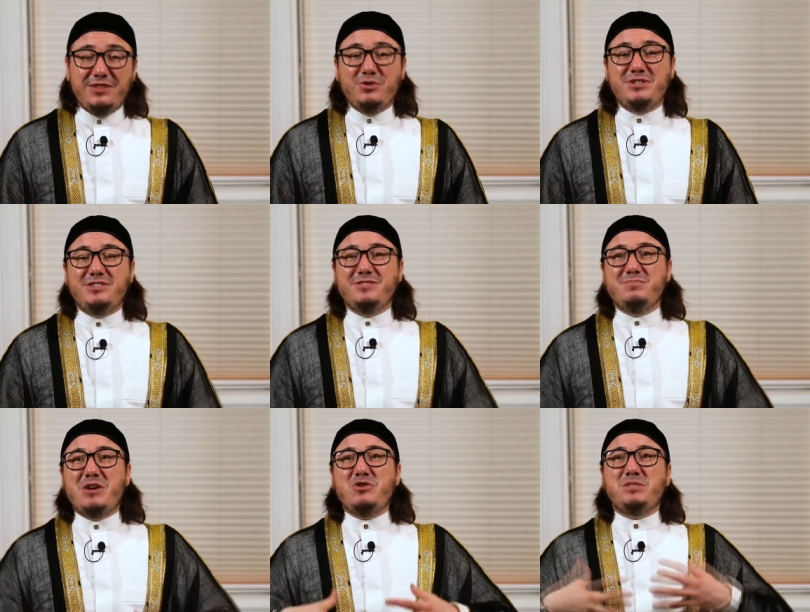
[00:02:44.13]
То есть
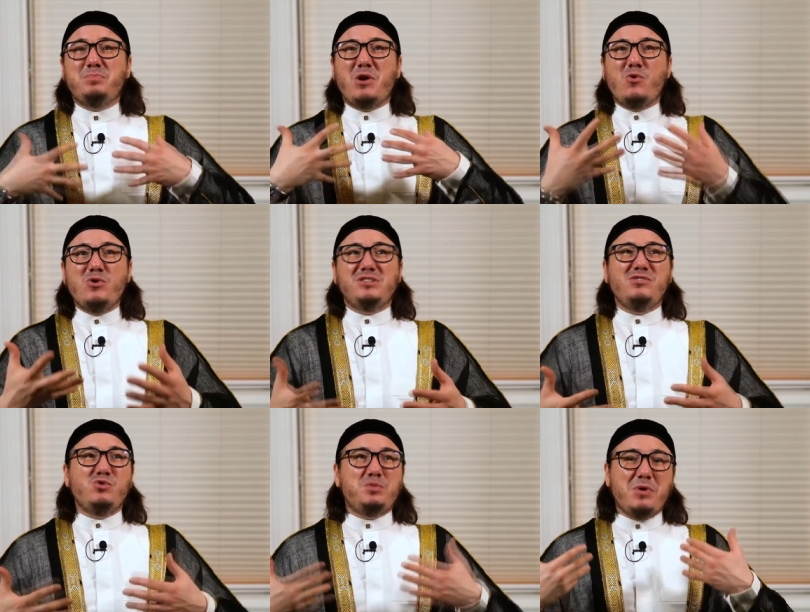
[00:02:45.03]
мое
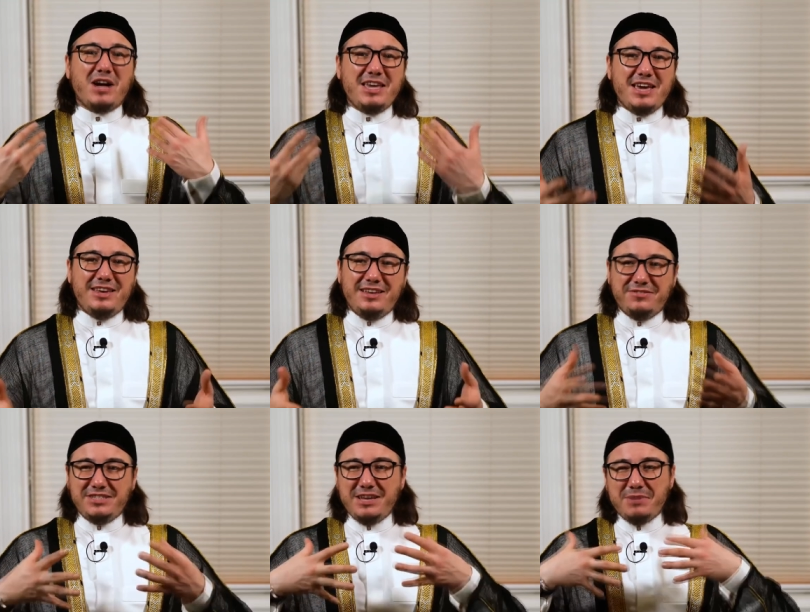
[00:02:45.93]
спокойствие, успокоение
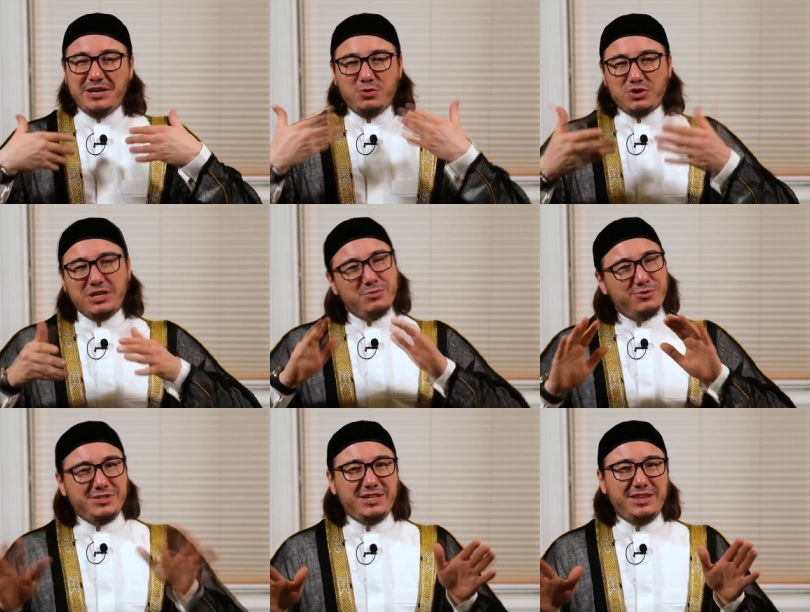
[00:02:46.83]
всей моей души и
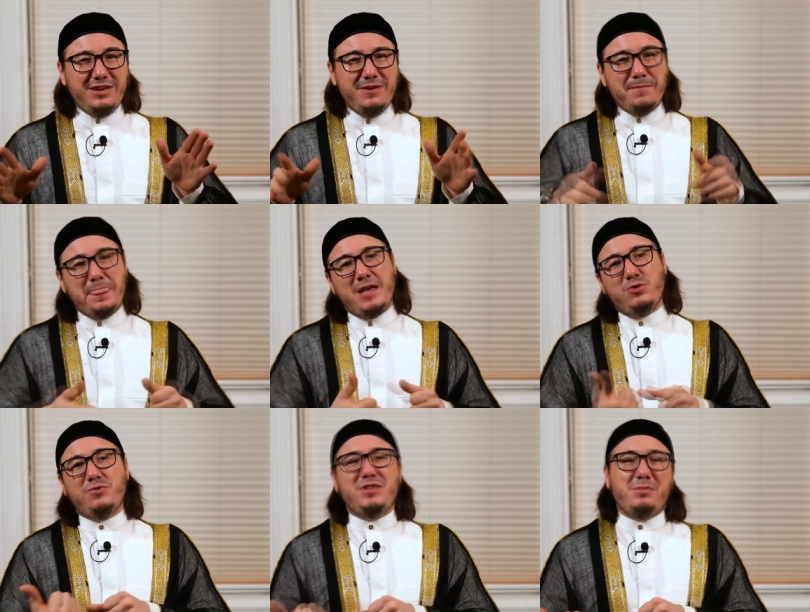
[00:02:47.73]
моего тела,
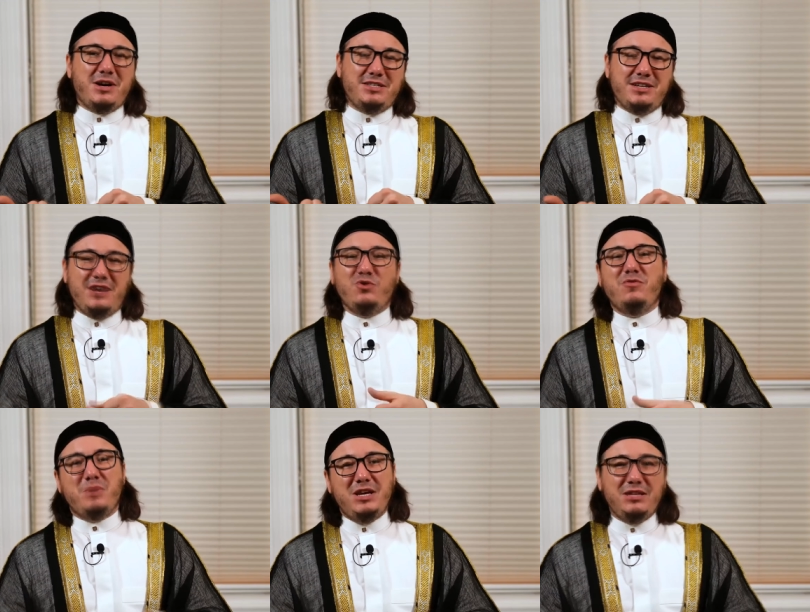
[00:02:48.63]
оно в намазе,
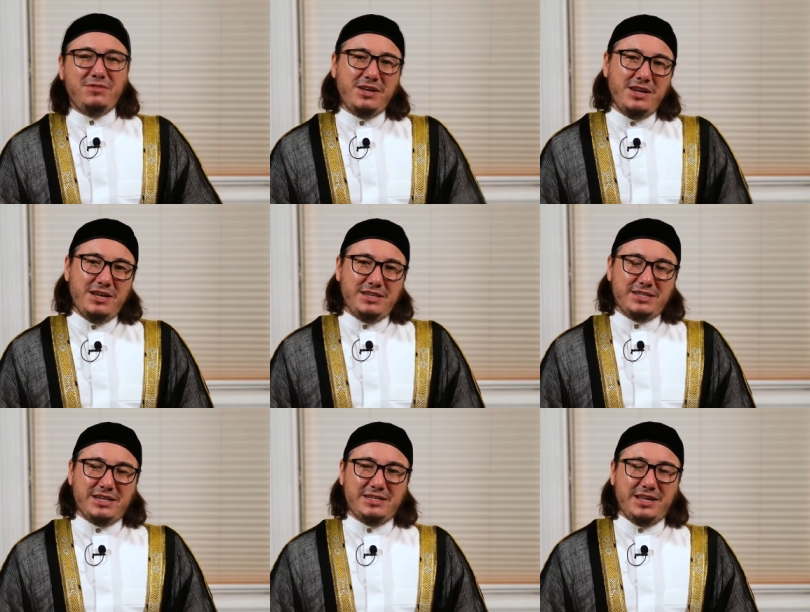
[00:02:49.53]
оно в молитве,
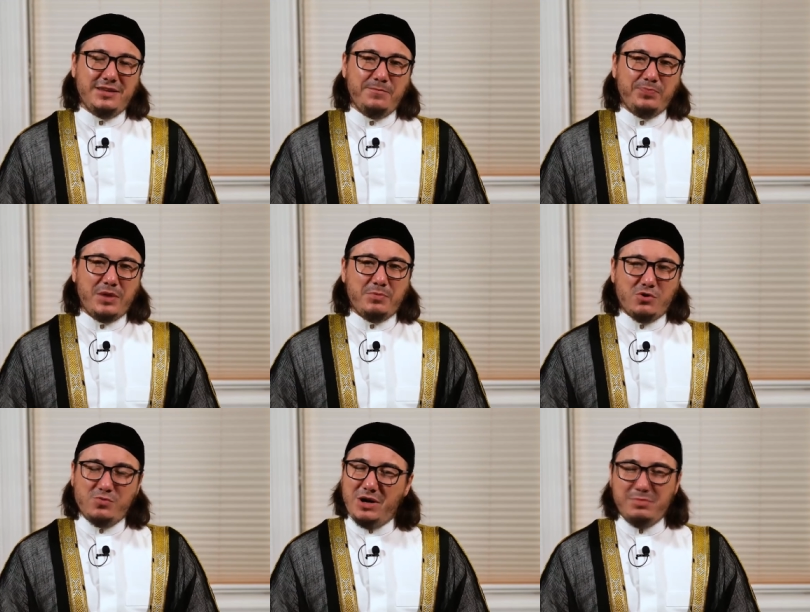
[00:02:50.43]
сказал
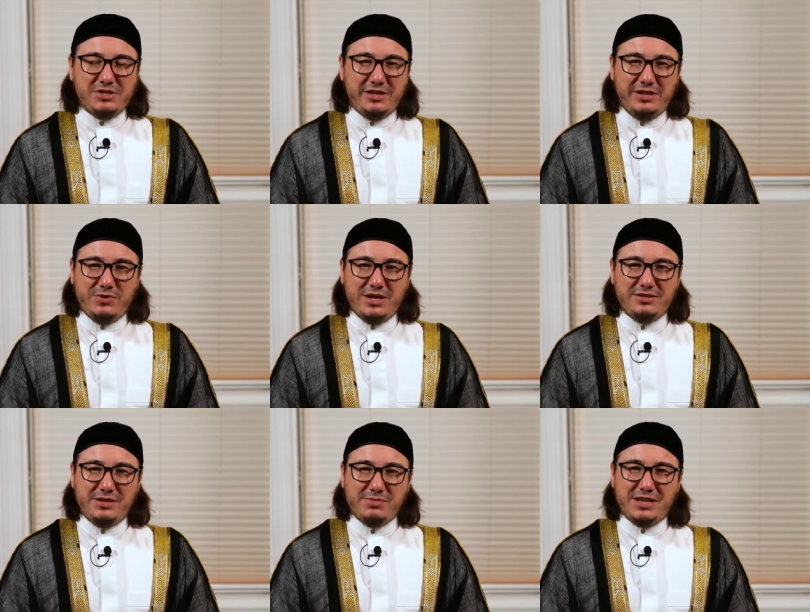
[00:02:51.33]
Пророк Мухаммад, саллаху
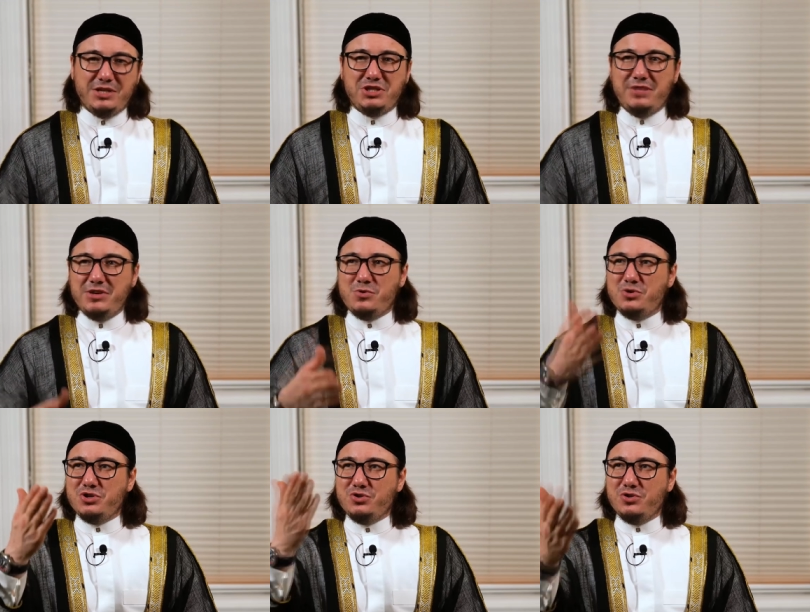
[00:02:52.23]
алейсалям. Когда человек
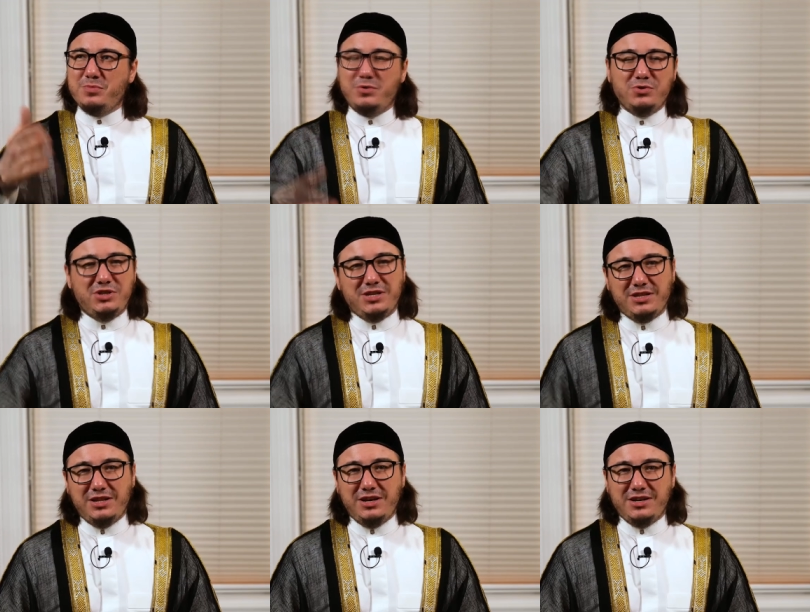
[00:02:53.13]
хочет что-то получить
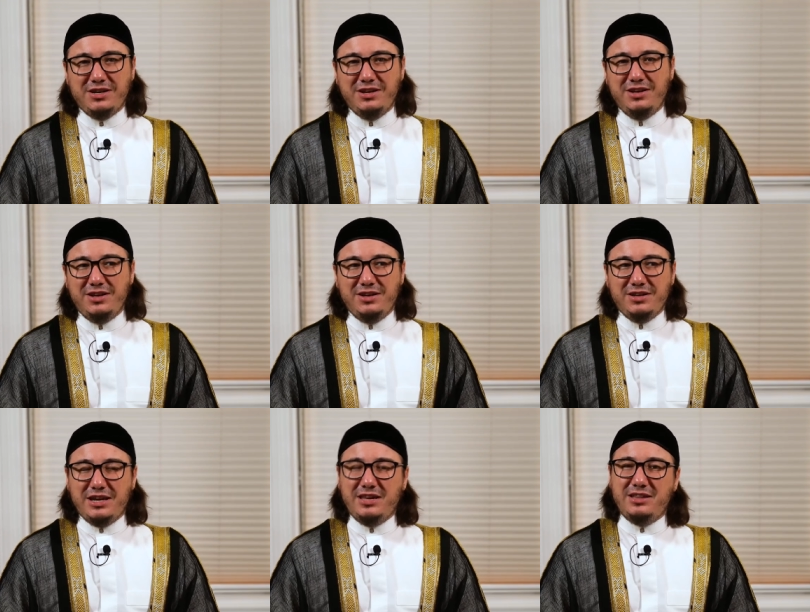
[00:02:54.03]
от Аллаха,
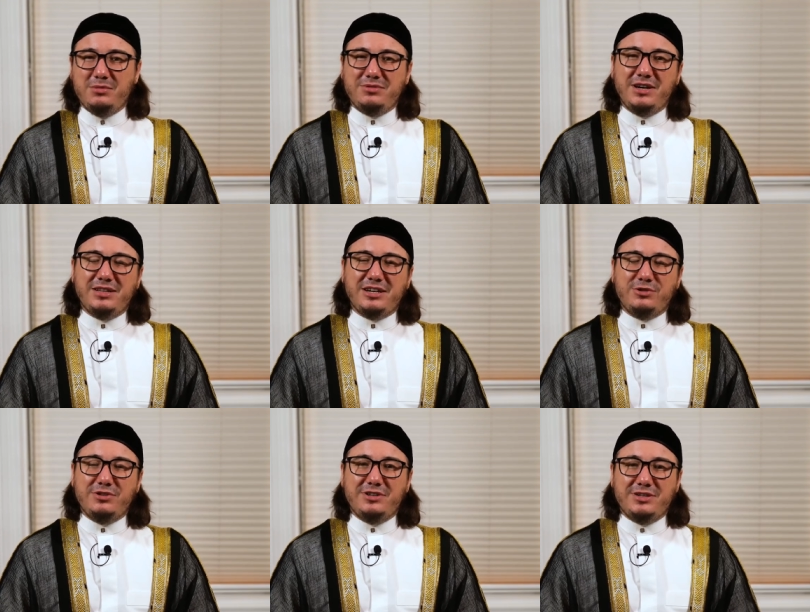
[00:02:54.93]
какие-то бывает
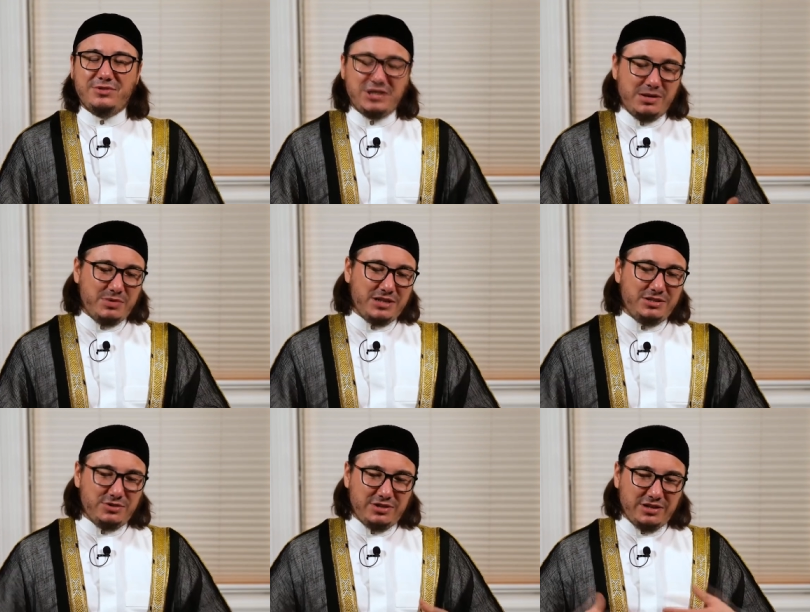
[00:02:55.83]
такое, уважаемые
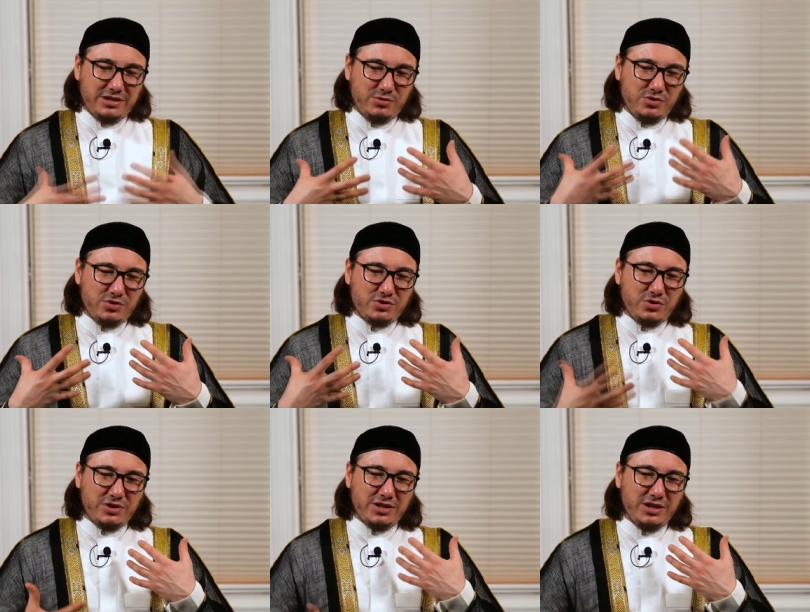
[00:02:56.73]
братья и сестры, когда у него
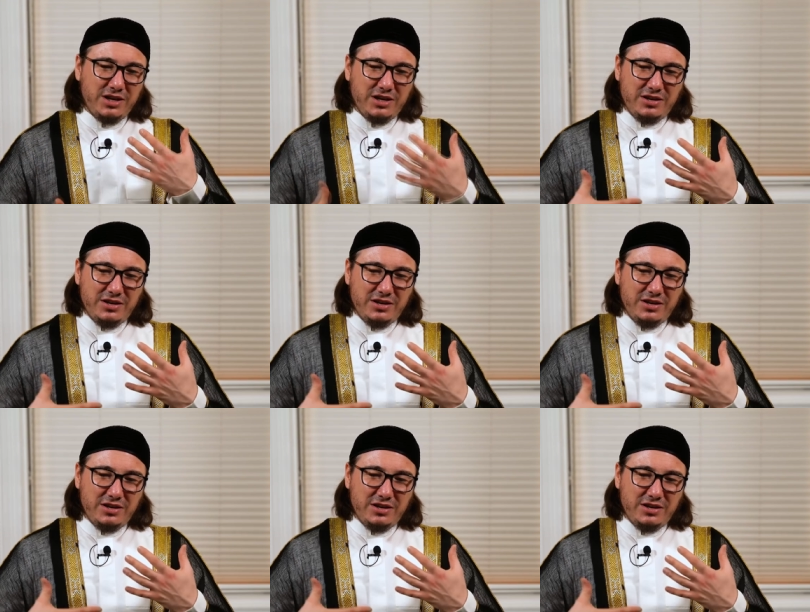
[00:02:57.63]
что-то